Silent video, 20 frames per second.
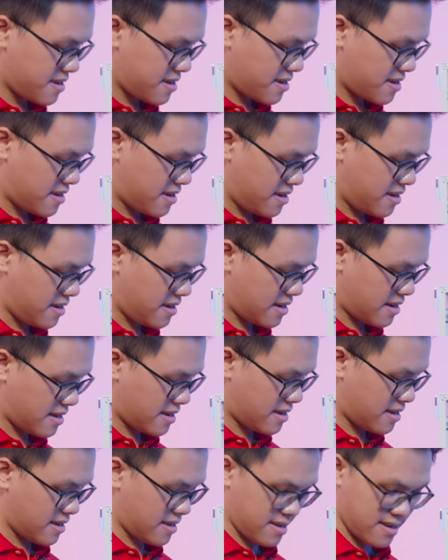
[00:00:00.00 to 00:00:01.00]
thầy à,
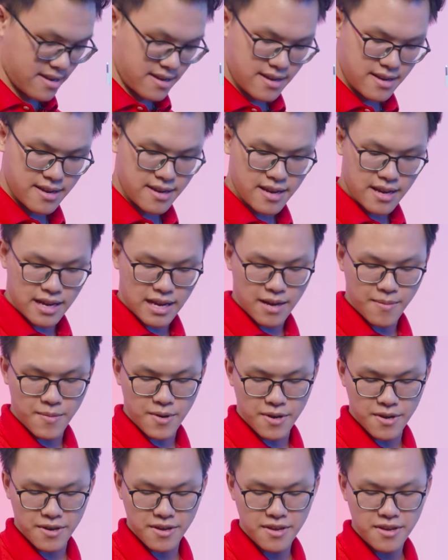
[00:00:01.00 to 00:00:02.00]
anh
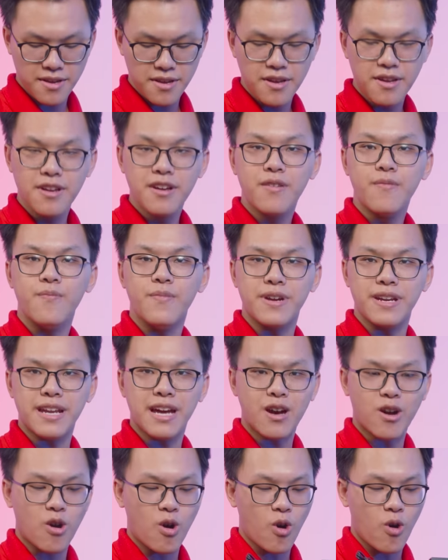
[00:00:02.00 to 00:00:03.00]
em ơi mình
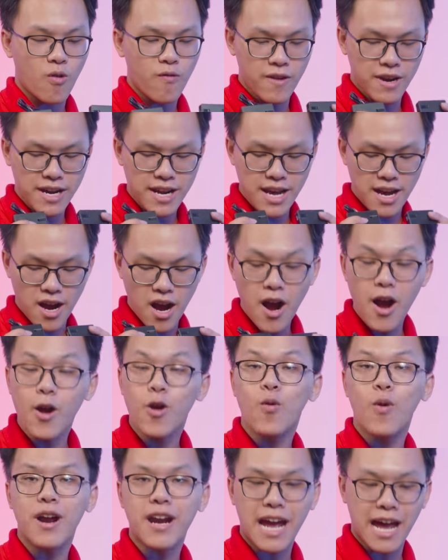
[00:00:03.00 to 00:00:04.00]
đang có vấn đề hơi
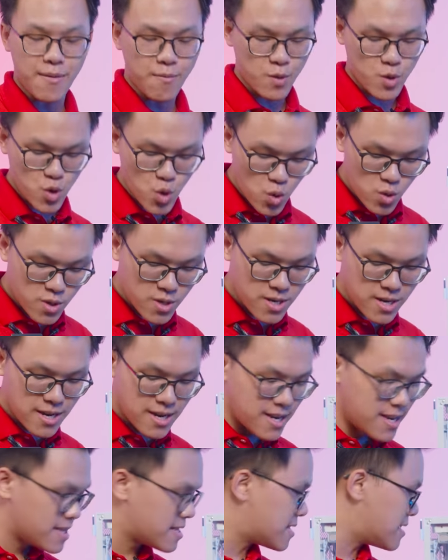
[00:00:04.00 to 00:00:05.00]
quan ngại một chút
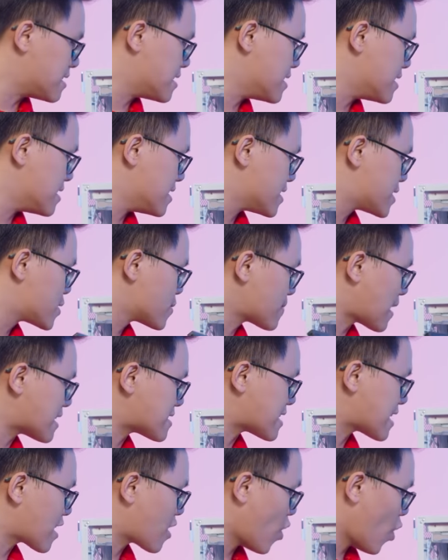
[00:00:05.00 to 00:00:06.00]
thì chúng
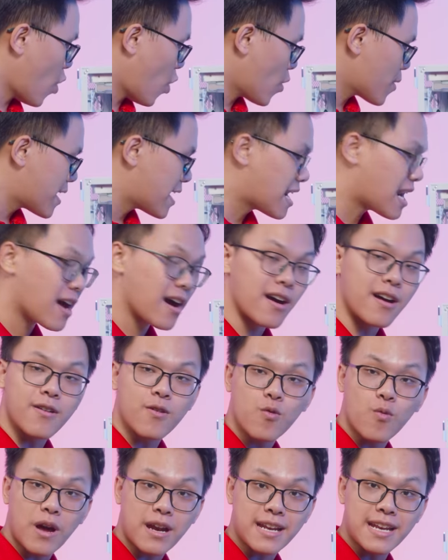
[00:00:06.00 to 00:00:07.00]
ta sẽ có đây là
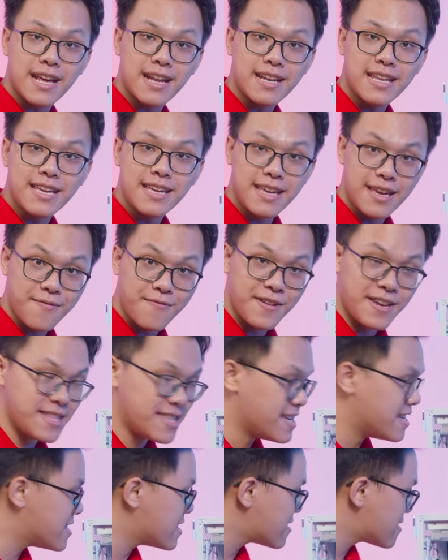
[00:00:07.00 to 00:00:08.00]
quạt Leonie
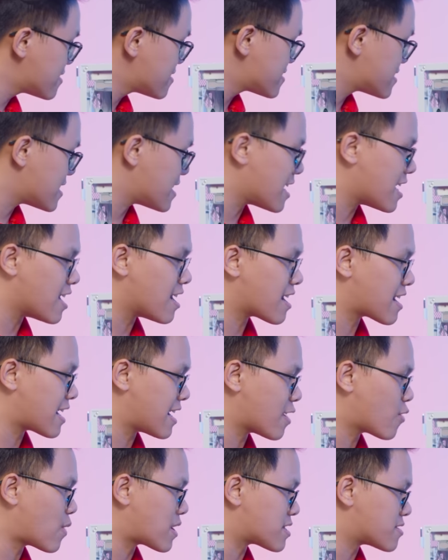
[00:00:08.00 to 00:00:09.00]
Infinity nhá trên này là
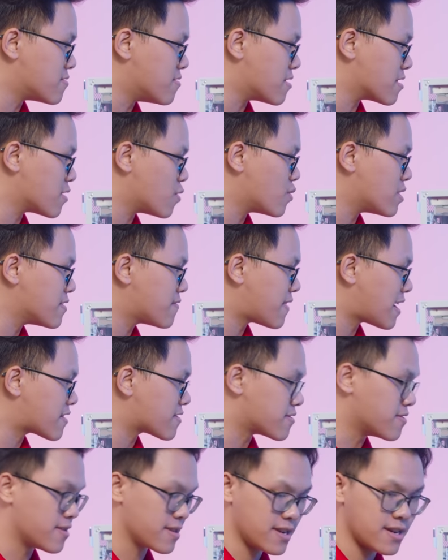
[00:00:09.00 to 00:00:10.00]
cái quạt thường
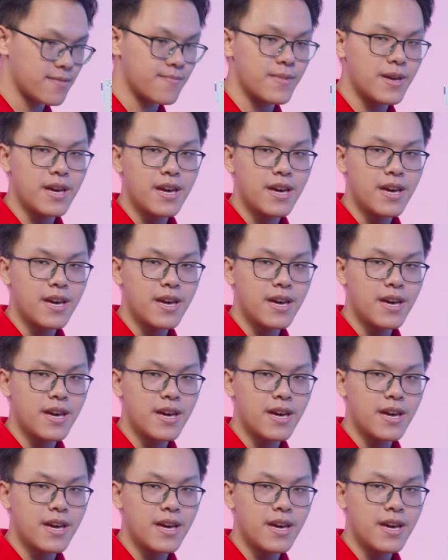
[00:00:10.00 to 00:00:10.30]
Unifan thường nhá